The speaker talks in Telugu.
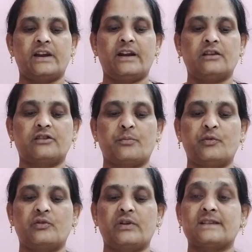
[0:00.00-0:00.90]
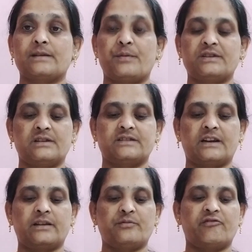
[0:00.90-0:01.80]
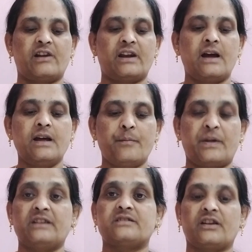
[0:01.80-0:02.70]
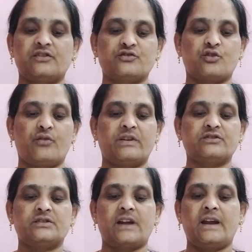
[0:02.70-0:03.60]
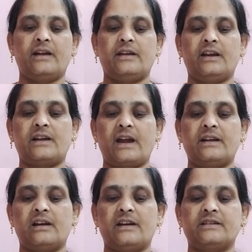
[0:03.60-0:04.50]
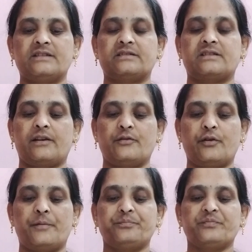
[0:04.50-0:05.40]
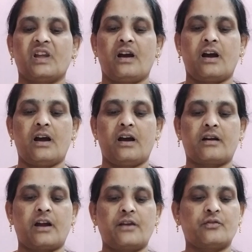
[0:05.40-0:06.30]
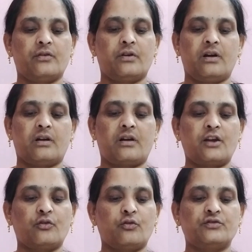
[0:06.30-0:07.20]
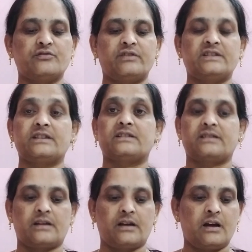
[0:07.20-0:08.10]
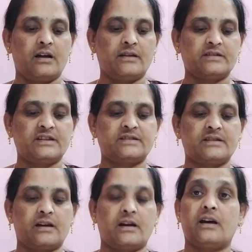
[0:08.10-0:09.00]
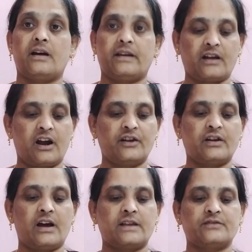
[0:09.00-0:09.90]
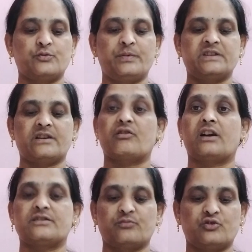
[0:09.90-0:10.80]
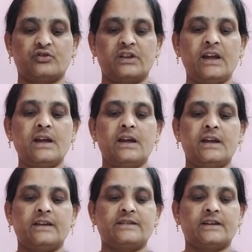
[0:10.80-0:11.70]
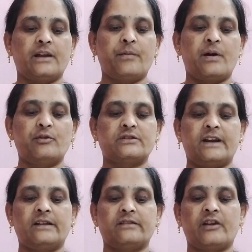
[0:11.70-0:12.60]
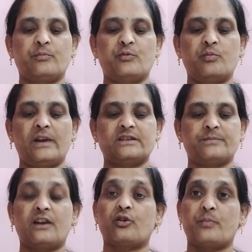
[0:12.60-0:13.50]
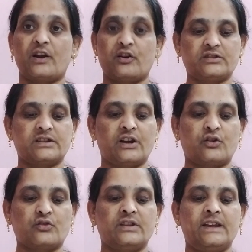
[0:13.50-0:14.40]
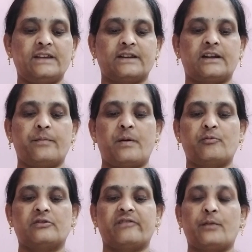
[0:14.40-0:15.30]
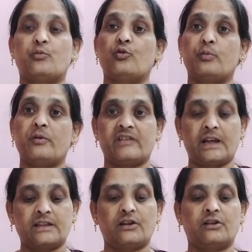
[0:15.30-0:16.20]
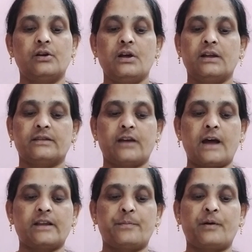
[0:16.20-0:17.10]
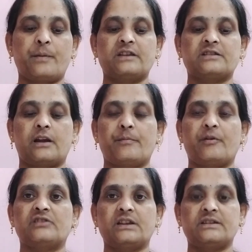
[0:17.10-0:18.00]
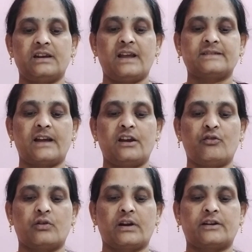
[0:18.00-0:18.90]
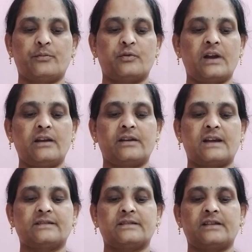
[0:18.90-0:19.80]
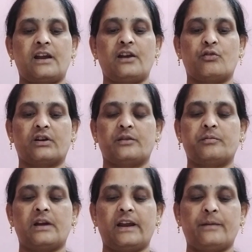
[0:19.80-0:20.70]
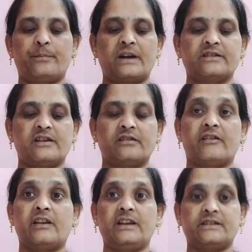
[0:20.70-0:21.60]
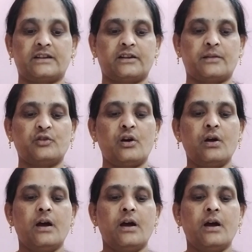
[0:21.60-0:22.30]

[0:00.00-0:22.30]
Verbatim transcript: తేడాలు తప్పులుంటే ఆ సమస్యలను చట్టం ద్వారా పరిష్కరించుకోవచ్చు టై ఈ టైటిల్ రిజిస్టర్ను కన్ కన్క్లూజివ్ రిజిస్ట్ రిజిస్ట్ రికార్డుగా చూపించే అవకాశం ఉంటుంది ఈ చట్టం అమలు చేయడం ద్వారా భూముల యజమానులకు భరోసా దక్కుతుంది ఈ చట్టం అమలు ద్వారా భూ వివాదాలు దాదాపుగా పరిష్కారం అవుతాయి జిల్లా స్థాయిలో ఒక ట్రిబ్యునల్ రాష్ట్ర స్థాయిలో ఒక ట్రిబ్యునల్ ఏర్పాటు చేయడం ద్వారా ఈ చట్టంతో